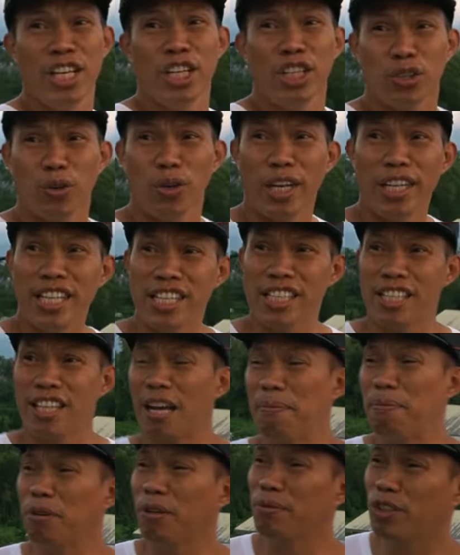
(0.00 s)
Tulad ng
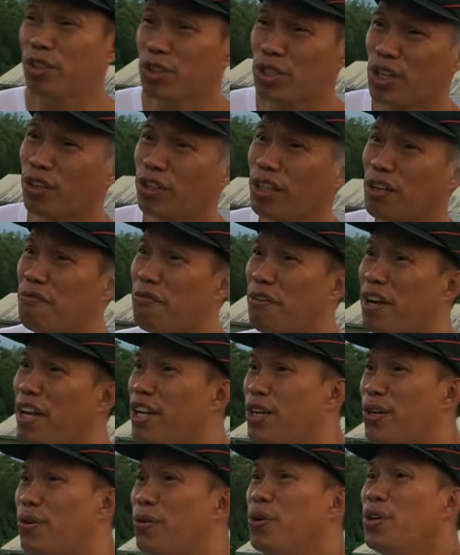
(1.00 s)
sinabi ko sa unang
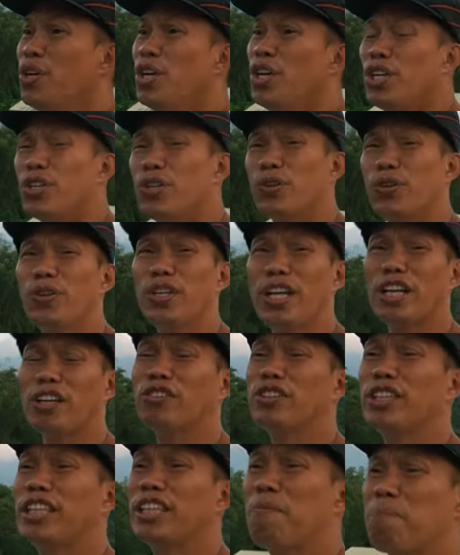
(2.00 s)
video, yung una
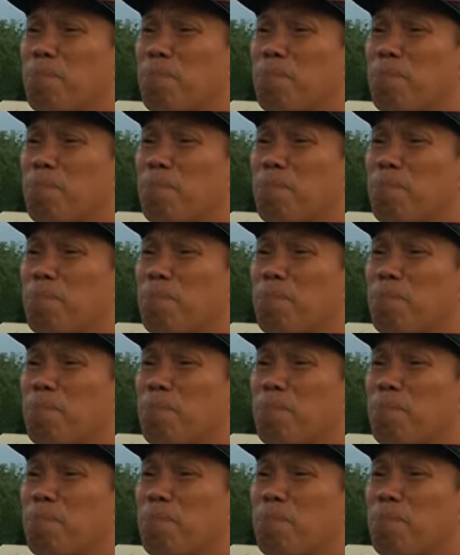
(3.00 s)
kong naging